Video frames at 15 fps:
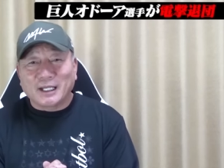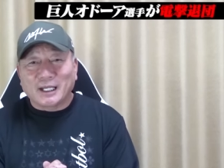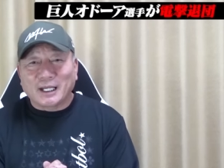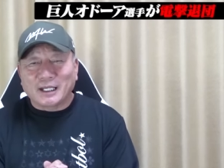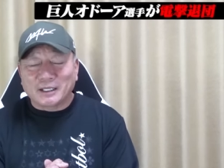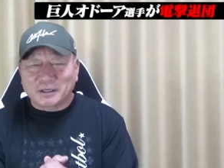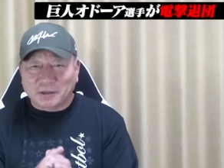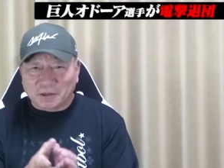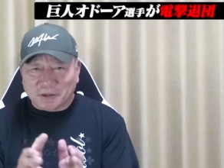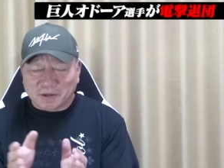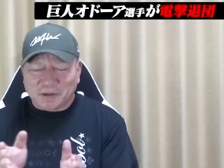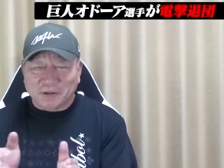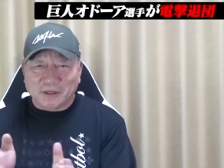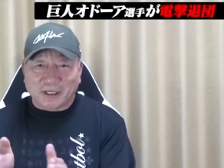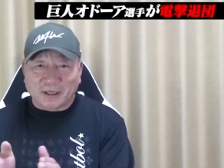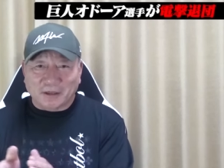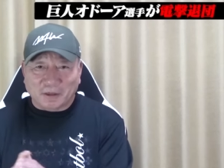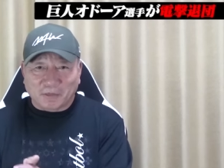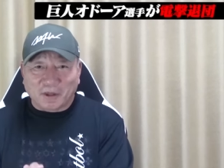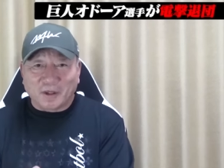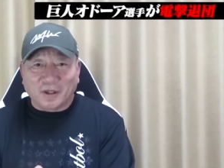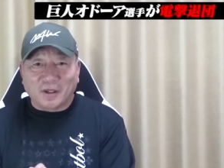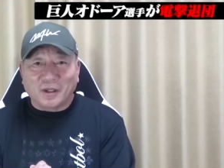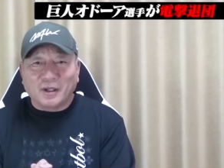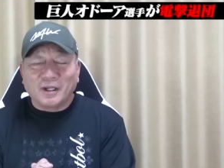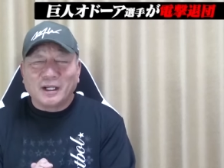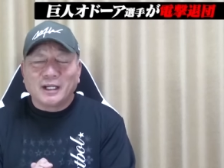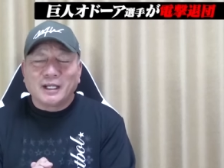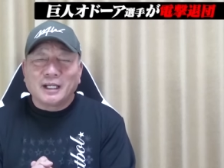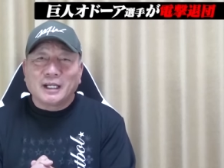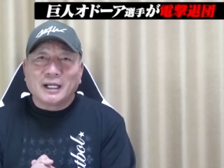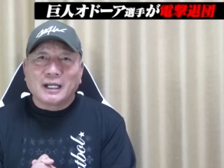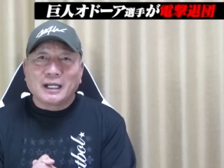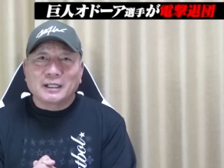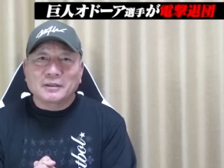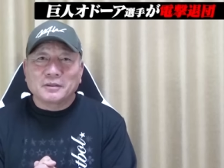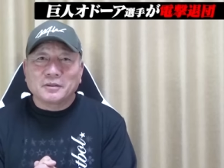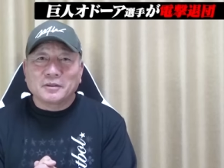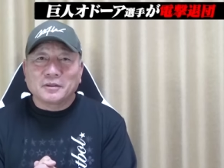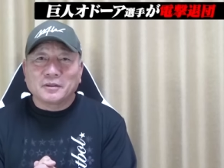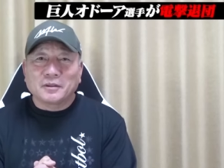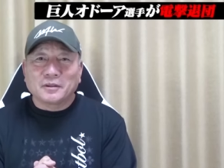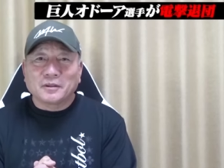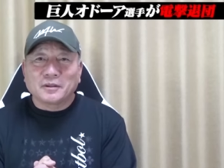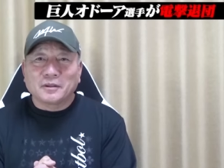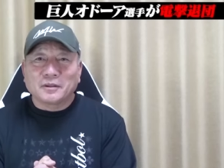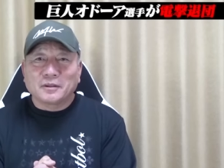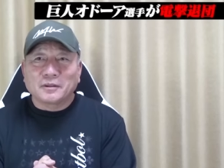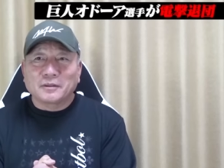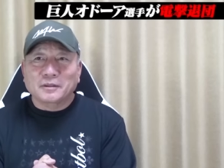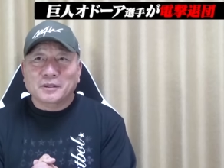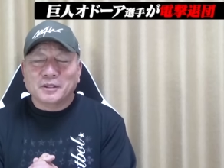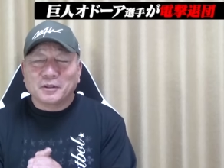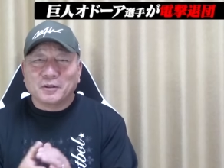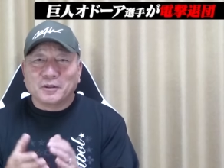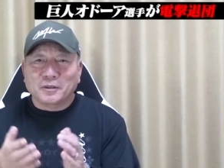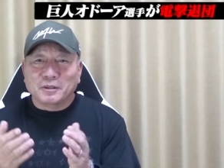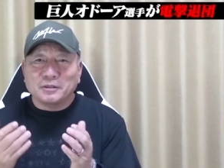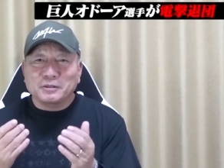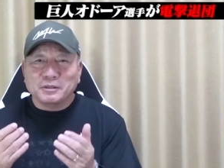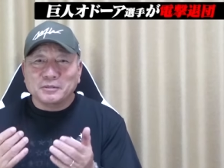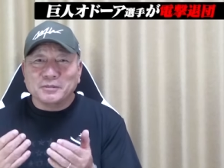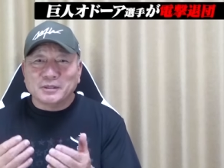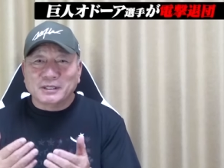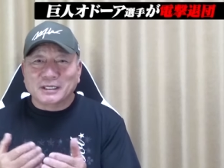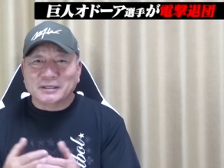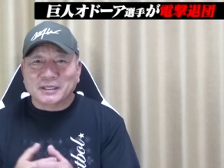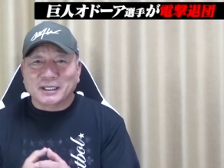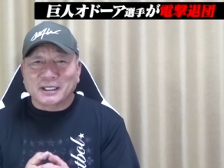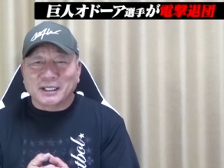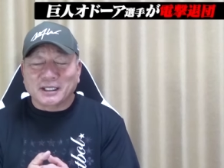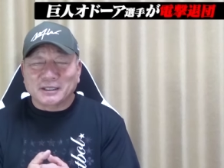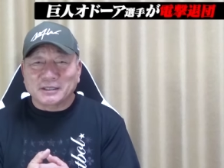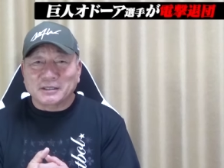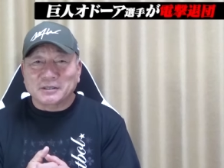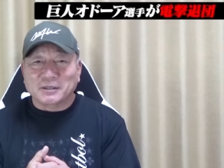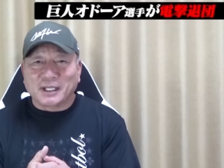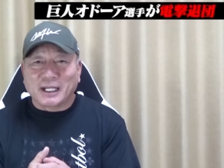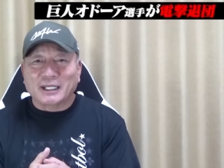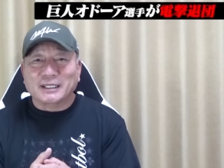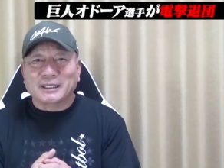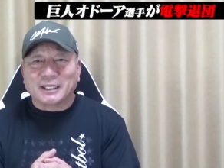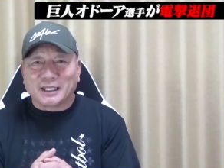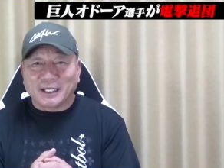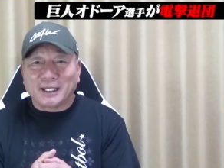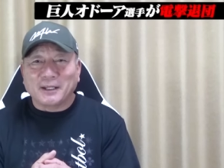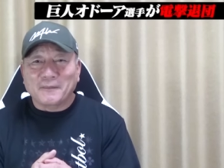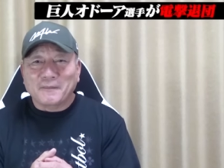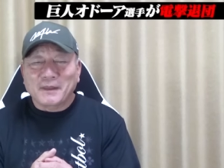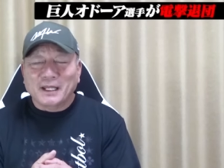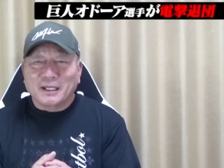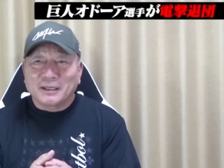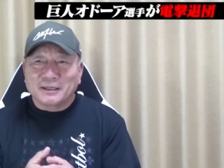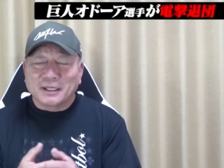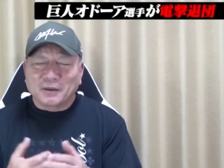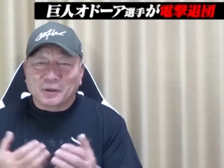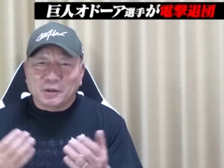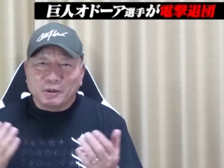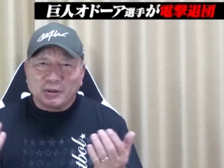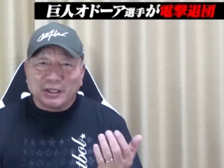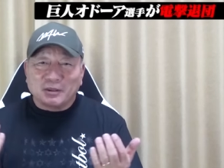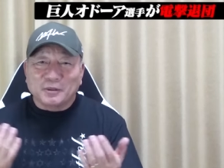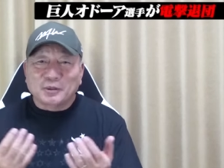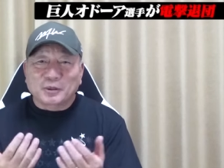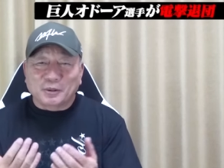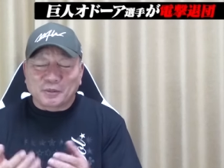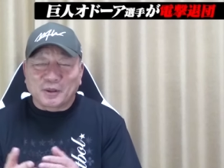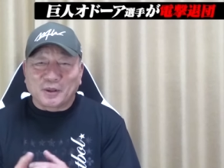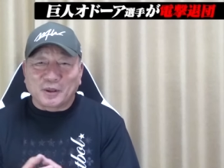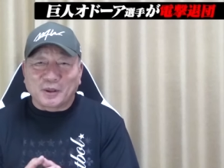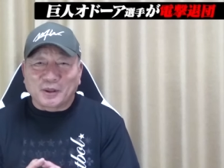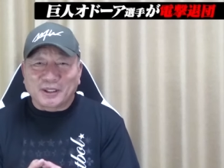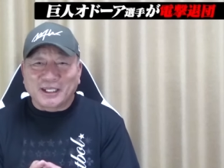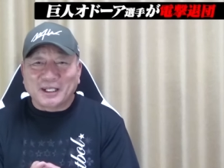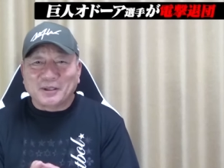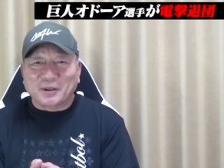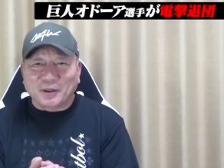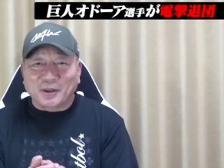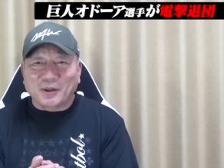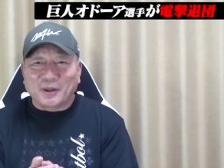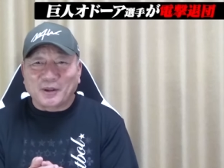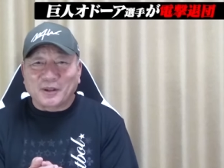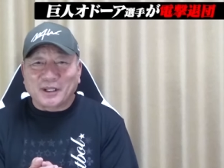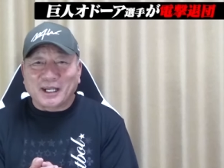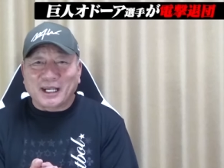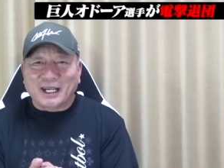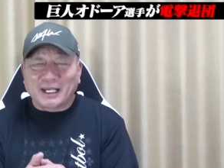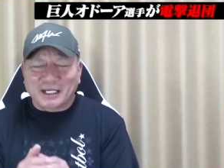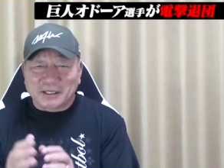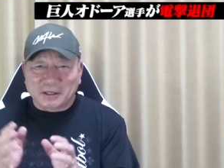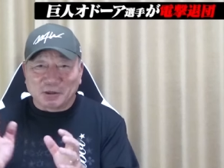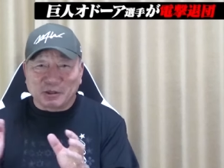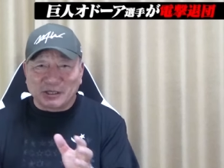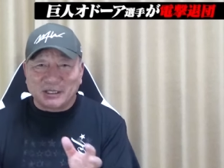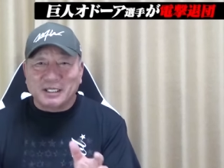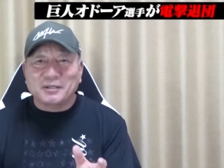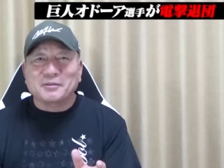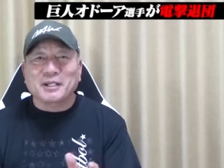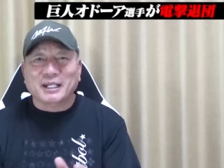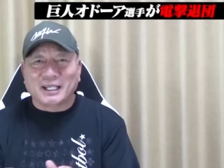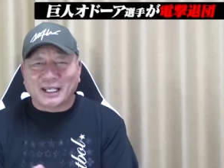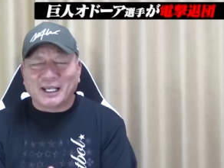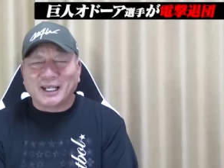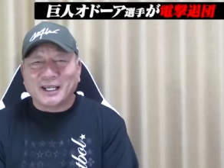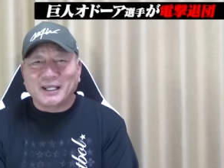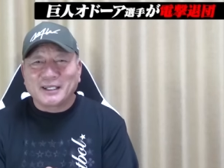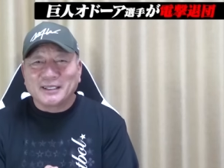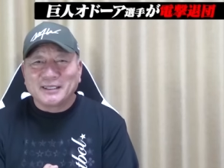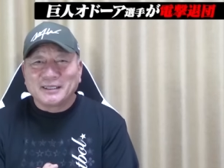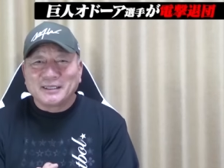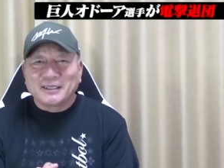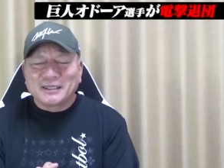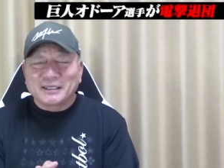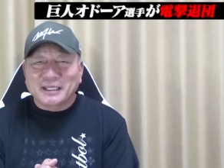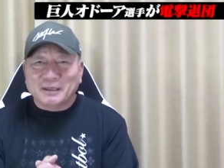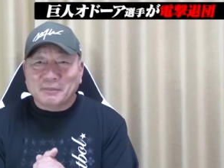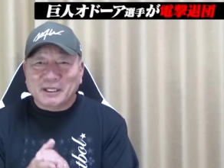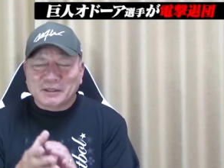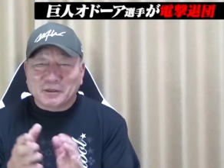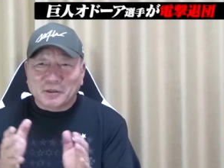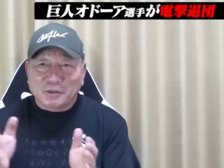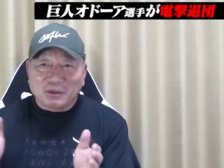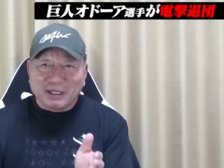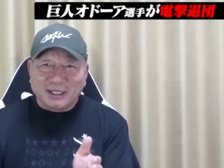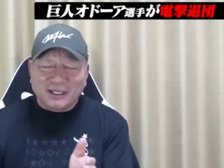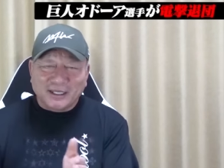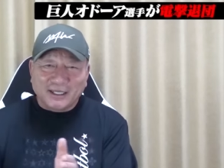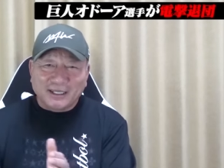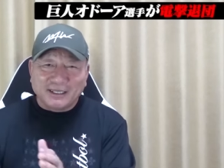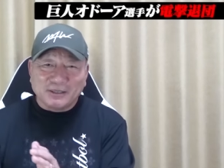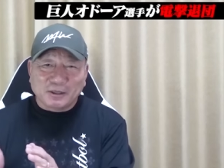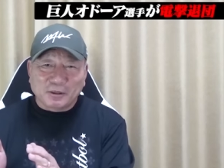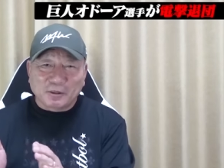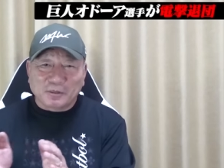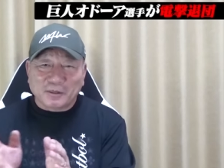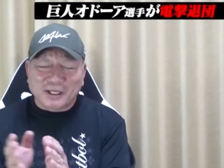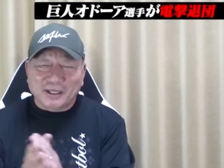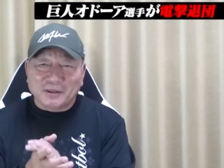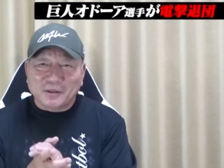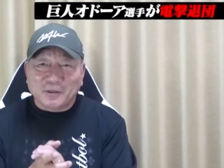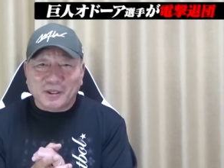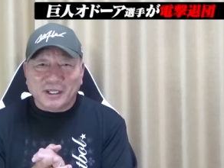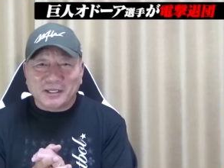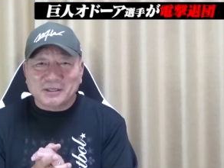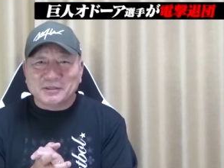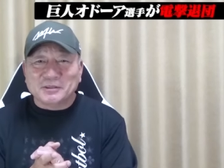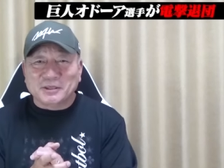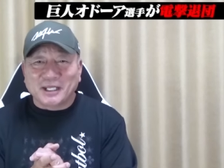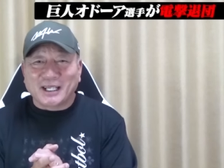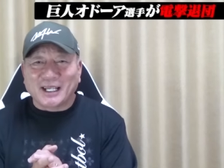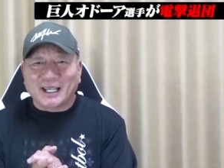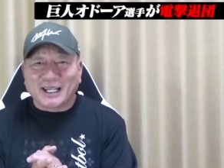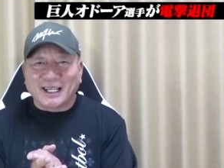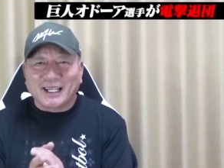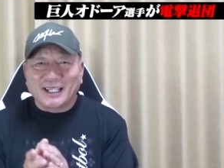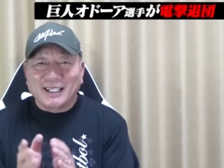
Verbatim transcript: ー、話をするんだけども、はい。あのー、今日 YouTube の撮影が実はあってね、うんうん、でお童話のことも結構話をしてるわけなるほどだからまあそれはそのまま脳編集で